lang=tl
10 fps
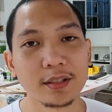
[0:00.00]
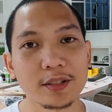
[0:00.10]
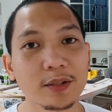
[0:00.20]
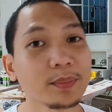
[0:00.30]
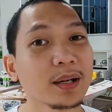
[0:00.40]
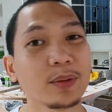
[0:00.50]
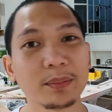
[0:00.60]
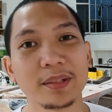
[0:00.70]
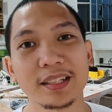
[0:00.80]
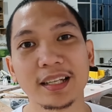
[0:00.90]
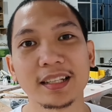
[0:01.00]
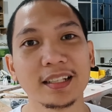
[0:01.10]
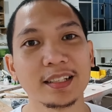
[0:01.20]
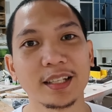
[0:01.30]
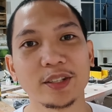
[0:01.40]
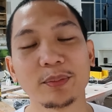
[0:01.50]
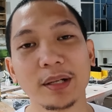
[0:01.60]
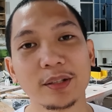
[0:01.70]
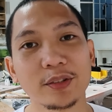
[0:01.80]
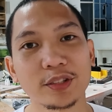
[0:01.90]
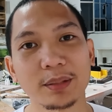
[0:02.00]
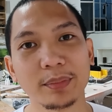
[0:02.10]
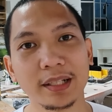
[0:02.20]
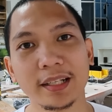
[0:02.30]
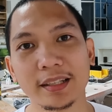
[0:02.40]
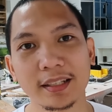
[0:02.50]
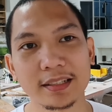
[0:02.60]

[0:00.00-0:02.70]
So, mga 1 month yata hinintay ko bago ko siya bilhin.